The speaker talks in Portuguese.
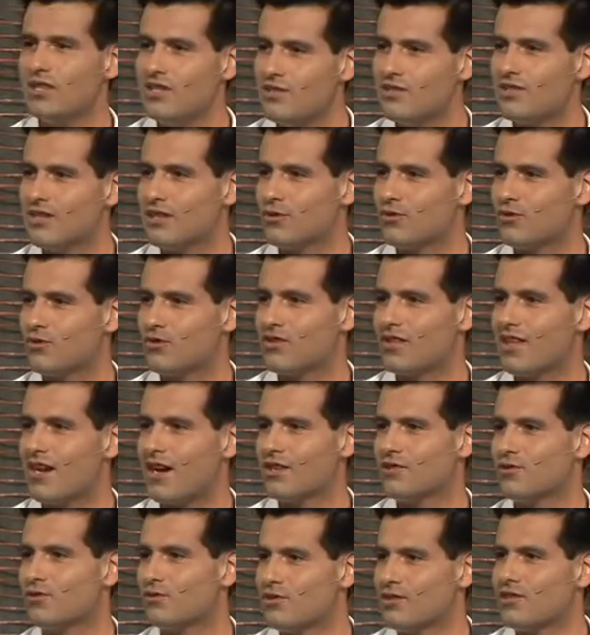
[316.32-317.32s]
15 anos de
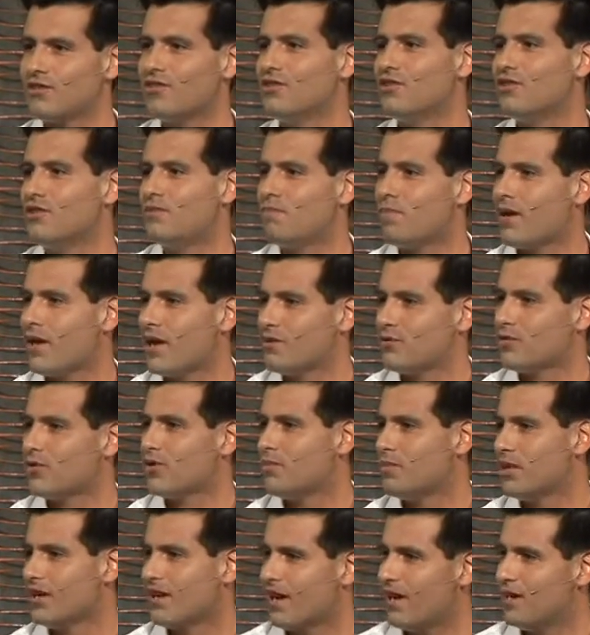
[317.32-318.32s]
idade, eu decidi parar de
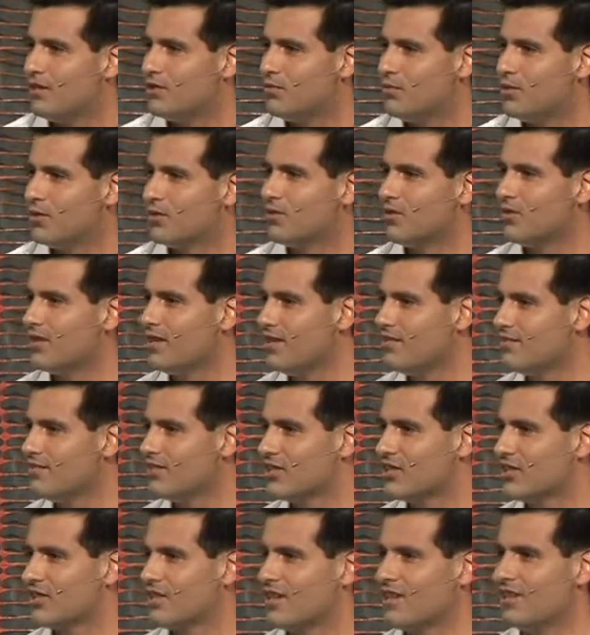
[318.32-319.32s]
comer carne, me tornei
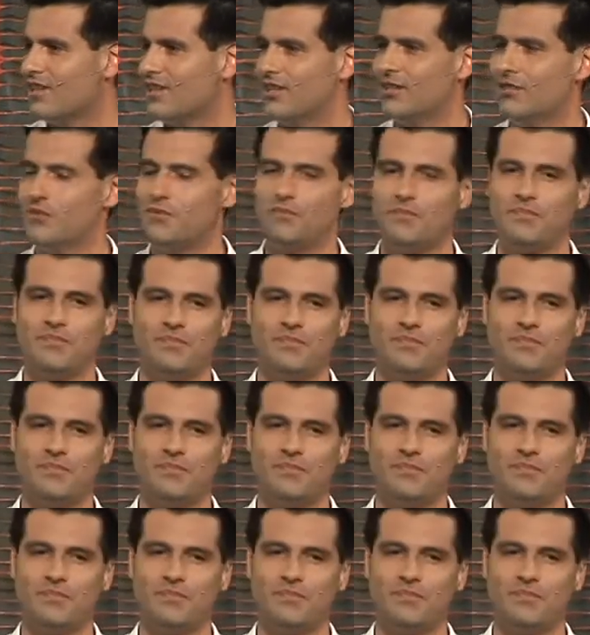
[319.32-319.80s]
vegetariano.